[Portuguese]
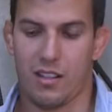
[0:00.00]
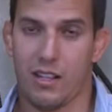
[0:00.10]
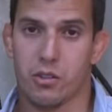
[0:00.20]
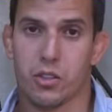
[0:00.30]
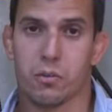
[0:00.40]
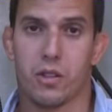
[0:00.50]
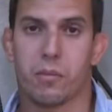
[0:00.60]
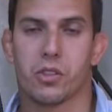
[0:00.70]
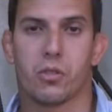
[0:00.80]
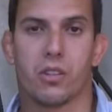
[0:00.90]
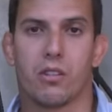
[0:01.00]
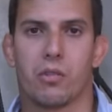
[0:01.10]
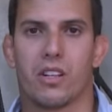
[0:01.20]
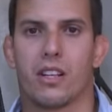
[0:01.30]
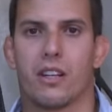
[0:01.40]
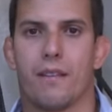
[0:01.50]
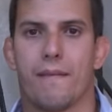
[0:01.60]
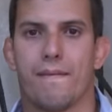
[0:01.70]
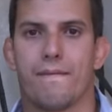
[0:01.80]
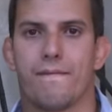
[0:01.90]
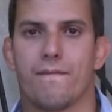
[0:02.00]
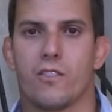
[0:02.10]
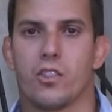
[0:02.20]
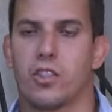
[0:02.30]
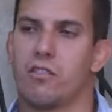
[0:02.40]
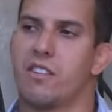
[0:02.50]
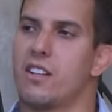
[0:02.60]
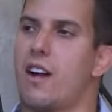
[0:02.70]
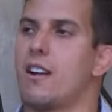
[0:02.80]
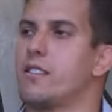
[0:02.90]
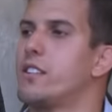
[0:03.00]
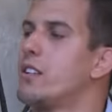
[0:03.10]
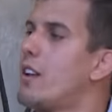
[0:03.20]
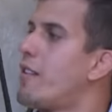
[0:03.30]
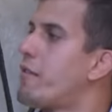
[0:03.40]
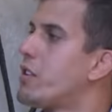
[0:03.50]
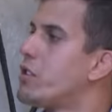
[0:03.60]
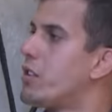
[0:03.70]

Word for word: ele é o tipo da pessoa que eu vou querer de verdade sentar na frente